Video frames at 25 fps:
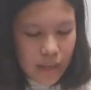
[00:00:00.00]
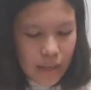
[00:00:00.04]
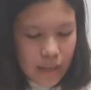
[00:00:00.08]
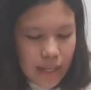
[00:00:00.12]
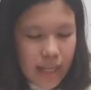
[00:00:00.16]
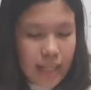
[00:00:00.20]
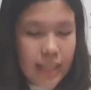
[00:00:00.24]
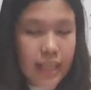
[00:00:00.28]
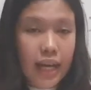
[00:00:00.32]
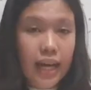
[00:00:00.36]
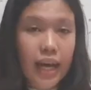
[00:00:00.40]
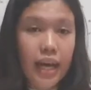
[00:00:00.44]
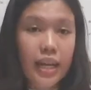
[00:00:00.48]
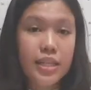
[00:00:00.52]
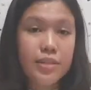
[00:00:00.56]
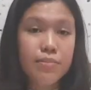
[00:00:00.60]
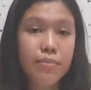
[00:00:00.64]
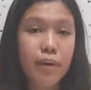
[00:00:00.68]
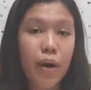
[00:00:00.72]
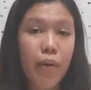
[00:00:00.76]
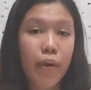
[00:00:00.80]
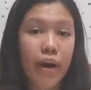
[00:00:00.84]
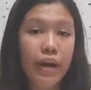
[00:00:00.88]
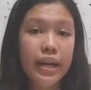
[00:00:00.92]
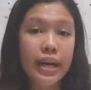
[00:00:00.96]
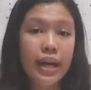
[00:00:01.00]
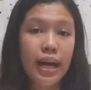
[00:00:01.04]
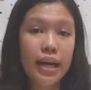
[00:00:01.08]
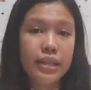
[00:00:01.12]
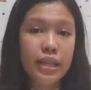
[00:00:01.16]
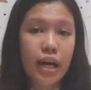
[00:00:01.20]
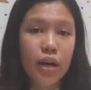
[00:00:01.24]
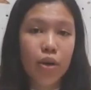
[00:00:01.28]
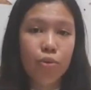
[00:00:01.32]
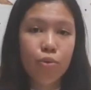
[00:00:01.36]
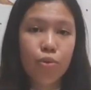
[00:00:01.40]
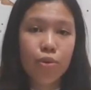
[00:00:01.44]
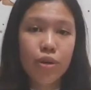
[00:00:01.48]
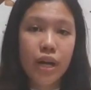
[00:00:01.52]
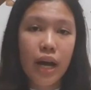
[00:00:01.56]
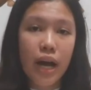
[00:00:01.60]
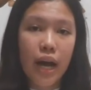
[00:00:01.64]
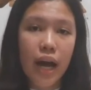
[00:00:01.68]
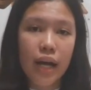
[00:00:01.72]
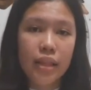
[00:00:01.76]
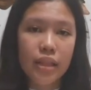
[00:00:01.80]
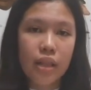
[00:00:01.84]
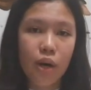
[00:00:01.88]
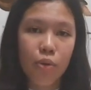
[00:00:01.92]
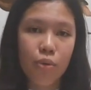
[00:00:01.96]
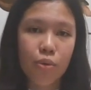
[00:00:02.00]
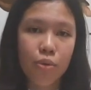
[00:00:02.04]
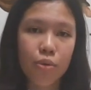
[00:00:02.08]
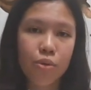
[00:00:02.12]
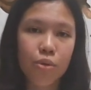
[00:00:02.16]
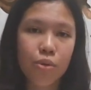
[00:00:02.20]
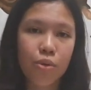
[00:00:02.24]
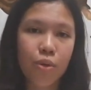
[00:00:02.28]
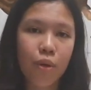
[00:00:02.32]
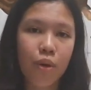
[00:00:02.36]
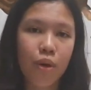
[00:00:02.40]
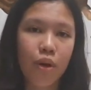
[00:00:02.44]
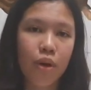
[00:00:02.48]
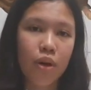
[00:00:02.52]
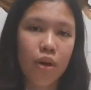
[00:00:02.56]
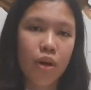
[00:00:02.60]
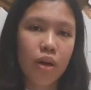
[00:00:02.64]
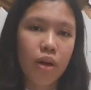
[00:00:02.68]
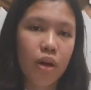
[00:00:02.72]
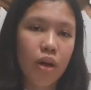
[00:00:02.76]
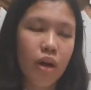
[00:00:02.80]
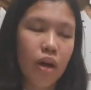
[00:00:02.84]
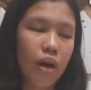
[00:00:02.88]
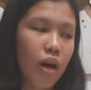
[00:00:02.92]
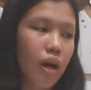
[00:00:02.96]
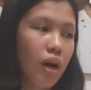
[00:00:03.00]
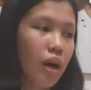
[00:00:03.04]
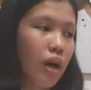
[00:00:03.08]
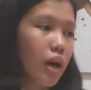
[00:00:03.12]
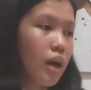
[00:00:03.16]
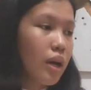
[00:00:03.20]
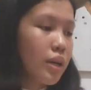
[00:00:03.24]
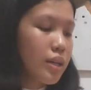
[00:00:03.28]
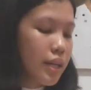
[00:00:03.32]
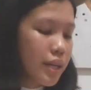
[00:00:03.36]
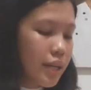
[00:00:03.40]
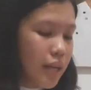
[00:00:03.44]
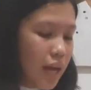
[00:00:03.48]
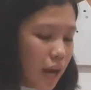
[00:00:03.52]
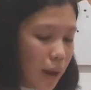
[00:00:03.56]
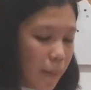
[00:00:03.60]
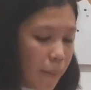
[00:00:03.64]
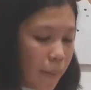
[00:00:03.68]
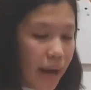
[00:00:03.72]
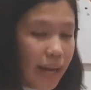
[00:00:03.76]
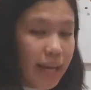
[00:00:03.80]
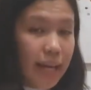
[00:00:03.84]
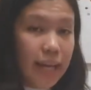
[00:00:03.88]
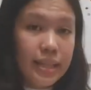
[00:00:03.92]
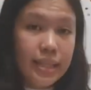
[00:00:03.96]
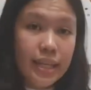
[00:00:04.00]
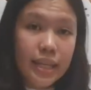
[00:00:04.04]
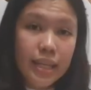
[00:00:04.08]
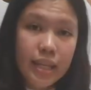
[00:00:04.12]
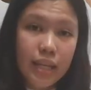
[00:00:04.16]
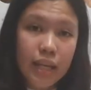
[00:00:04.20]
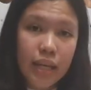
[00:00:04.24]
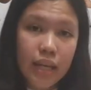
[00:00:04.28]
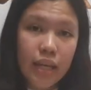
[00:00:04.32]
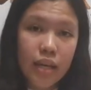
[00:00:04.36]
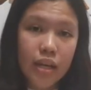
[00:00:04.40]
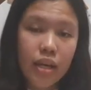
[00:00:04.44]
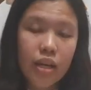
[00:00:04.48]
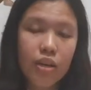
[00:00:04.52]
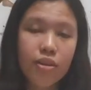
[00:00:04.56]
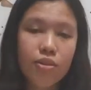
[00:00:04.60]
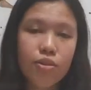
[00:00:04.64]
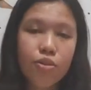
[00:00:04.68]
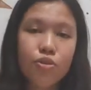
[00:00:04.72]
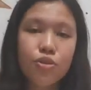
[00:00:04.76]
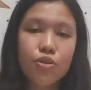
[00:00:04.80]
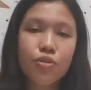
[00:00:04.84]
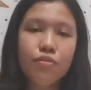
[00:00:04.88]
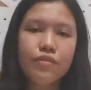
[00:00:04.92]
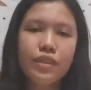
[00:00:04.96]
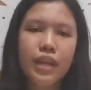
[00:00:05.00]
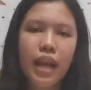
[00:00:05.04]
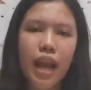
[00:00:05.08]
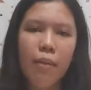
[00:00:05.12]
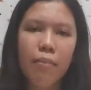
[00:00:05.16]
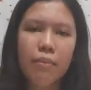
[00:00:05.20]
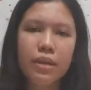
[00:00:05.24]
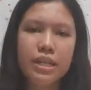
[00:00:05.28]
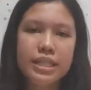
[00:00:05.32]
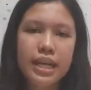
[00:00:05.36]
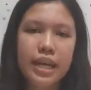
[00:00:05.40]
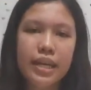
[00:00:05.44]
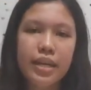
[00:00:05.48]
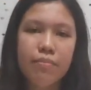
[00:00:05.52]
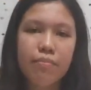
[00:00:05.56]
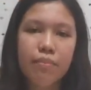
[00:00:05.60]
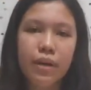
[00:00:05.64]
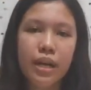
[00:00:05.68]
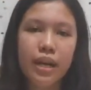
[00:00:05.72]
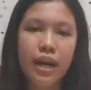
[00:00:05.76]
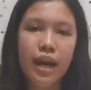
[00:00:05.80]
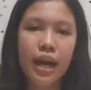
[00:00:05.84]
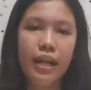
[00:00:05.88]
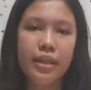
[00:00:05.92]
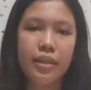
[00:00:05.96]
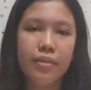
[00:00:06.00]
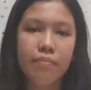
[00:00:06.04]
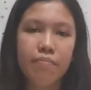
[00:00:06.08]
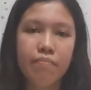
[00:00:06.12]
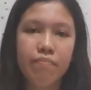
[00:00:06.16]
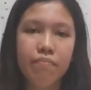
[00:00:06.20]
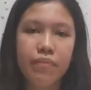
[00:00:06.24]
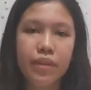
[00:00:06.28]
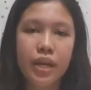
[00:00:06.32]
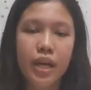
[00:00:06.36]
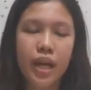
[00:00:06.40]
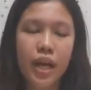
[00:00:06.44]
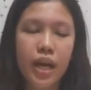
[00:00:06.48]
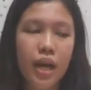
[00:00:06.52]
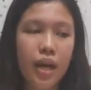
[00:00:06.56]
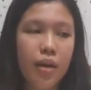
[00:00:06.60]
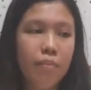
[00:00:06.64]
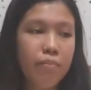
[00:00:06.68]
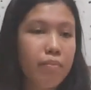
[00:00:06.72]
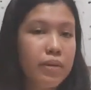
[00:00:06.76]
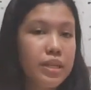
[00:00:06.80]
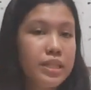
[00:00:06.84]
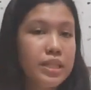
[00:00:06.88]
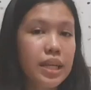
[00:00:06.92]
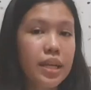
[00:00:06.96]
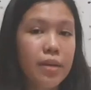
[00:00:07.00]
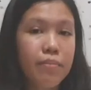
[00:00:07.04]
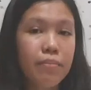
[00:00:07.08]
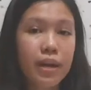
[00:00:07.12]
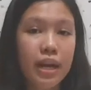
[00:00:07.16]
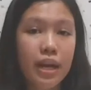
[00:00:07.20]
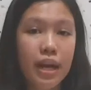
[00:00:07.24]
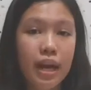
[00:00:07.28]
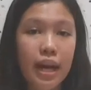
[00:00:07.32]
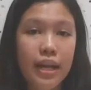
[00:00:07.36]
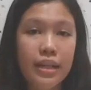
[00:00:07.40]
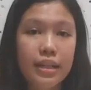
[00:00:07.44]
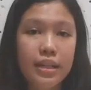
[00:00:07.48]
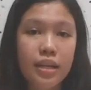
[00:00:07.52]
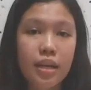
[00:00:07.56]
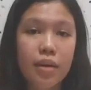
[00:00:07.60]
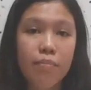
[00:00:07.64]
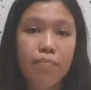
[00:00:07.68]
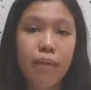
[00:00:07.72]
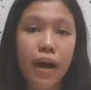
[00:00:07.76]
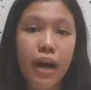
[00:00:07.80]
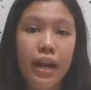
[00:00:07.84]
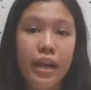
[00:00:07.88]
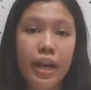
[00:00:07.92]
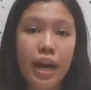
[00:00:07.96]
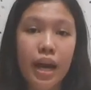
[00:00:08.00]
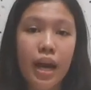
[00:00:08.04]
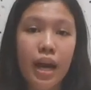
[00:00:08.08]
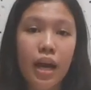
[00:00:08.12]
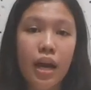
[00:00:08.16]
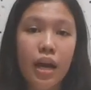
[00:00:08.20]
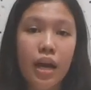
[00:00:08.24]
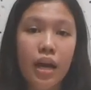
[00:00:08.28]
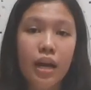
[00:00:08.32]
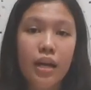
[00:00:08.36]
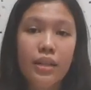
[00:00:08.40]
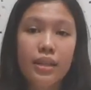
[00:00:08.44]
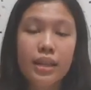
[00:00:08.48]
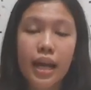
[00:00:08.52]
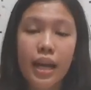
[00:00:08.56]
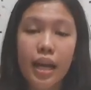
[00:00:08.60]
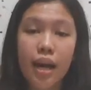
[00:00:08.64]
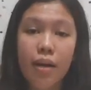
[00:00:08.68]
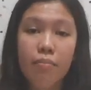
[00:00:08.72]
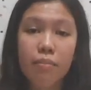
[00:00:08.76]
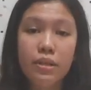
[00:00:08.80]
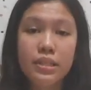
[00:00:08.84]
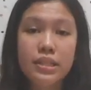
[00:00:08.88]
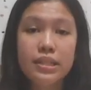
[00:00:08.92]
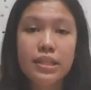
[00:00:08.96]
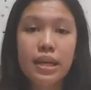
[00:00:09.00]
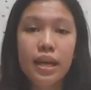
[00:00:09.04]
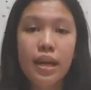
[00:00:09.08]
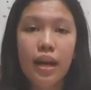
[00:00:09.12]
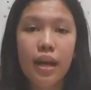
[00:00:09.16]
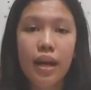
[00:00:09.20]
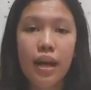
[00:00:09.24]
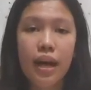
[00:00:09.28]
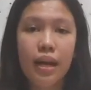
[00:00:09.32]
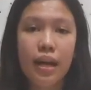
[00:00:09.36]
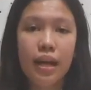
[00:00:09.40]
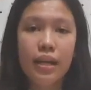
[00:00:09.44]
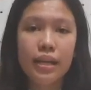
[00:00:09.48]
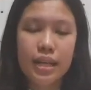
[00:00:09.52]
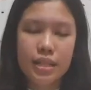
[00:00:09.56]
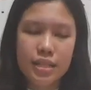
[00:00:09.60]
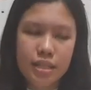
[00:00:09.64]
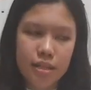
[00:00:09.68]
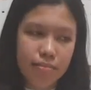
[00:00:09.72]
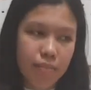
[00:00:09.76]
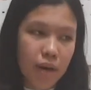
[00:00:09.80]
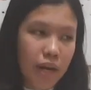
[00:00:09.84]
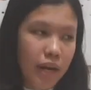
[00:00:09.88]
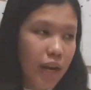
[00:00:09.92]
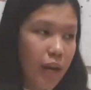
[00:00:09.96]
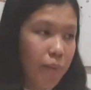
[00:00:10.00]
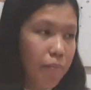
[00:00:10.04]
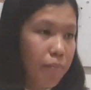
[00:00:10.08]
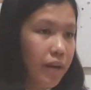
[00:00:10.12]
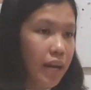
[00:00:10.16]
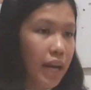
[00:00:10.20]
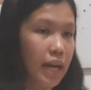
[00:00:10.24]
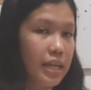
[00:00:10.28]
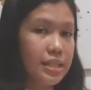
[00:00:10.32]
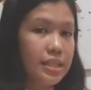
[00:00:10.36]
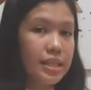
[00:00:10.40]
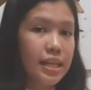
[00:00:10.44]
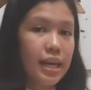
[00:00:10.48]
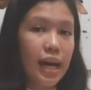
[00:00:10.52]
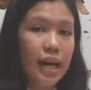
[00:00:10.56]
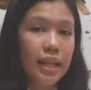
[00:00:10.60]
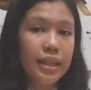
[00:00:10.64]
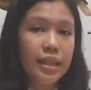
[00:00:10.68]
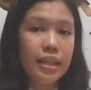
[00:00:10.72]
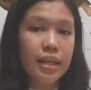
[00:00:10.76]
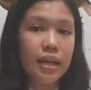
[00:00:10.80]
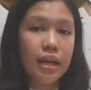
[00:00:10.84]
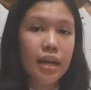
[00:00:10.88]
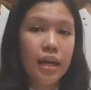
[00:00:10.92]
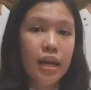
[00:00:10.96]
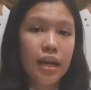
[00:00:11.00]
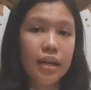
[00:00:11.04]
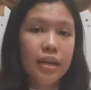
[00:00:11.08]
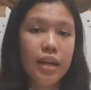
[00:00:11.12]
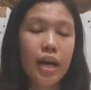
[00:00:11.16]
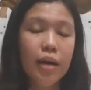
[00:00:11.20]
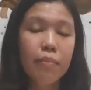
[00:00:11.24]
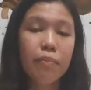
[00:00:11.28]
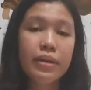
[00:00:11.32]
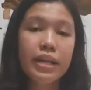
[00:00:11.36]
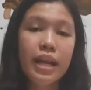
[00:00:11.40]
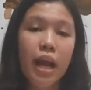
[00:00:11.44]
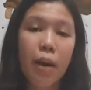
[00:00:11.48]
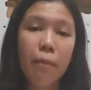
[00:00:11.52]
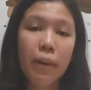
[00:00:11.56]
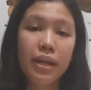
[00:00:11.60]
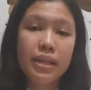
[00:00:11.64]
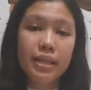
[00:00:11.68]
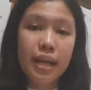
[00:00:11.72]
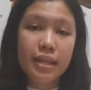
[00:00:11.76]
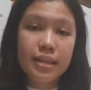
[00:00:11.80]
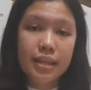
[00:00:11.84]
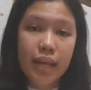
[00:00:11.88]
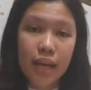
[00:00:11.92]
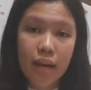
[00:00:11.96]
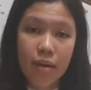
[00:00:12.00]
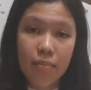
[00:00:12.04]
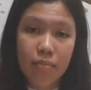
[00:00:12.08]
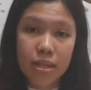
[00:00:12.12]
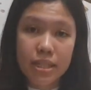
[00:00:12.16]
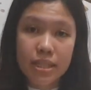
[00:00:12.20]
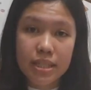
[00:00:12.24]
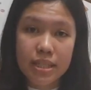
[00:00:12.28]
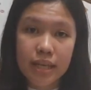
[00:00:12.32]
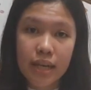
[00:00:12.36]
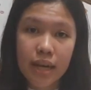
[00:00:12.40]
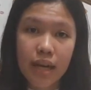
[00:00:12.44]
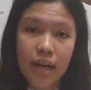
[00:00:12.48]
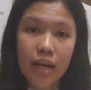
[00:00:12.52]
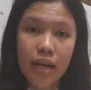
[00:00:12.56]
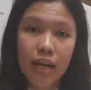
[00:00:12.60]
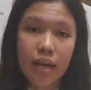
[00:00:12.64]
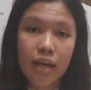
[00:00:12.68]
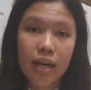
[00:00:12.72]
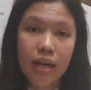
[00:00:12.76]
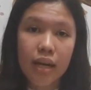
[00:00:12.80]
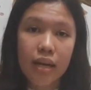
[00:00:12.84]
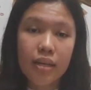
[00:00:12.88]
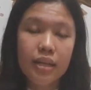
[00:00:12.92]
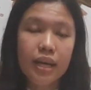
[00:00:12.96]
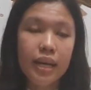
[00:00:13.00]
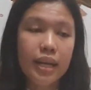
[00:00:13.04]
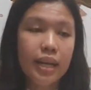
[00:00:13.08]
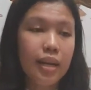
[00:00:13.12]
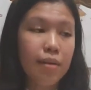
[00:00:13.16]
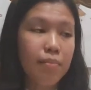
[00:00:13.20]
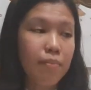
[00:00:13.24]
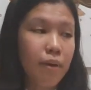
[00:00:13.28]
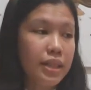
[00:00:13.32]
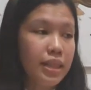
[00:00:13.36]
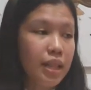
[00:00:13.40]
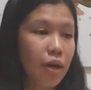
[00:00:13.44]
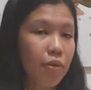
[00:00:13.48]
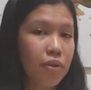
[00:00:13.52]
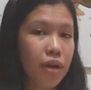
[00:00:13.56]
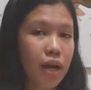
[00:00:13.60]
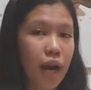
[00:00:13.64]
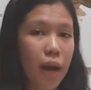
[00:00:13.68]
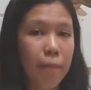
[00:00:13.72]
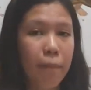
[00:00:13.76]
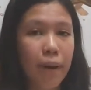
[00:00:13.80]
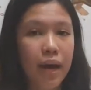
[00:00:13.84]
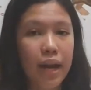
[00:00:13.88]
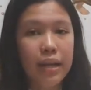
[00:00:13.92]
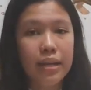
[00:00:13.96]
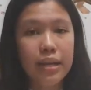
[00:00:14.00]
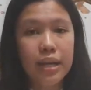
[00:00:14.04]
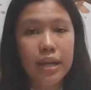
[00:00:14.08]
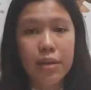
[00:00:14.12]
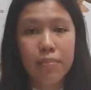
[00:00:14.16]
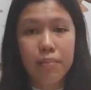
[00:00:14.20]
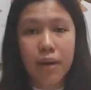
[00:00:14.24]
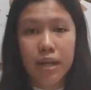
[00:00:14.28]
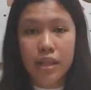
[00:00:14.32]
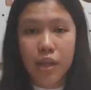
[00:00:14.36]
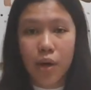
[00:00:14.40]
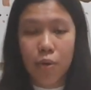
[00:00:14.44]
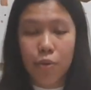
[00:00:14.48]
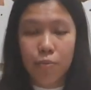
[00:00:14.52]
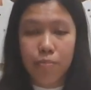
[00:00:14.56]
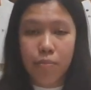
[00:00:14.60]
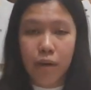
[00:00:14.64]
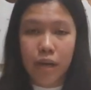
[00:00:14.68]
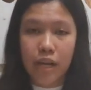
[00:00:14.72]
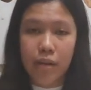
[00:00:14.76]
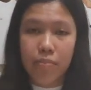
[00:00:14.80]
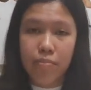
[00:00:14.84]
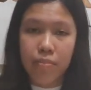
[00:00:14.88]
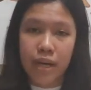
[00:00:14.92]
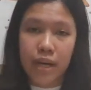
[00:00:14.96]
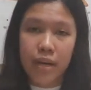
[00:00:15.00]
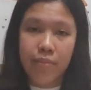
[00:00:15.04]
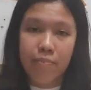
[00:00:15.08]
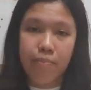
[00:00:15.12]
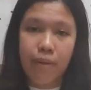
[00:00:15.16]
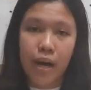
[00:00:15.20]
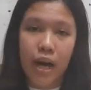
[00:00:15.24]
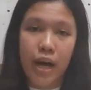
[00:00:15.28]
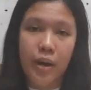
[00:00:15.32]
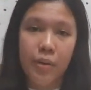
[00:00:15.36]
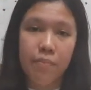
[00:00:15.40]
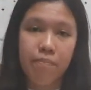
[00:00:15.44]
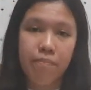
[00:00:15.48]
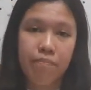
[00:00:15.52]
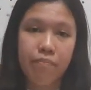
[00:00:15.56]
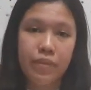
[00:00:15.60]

kita garis bawahi kata guna atau untuk di dalam ayat ini Yusuf telah menjadi berkat menjadi berkat kepada tanah Mesir karena dia sebagai penasihat dan menyelamatkan tanah Mesir dari lima tahun kelaparan dan lima tahun panen berlimpah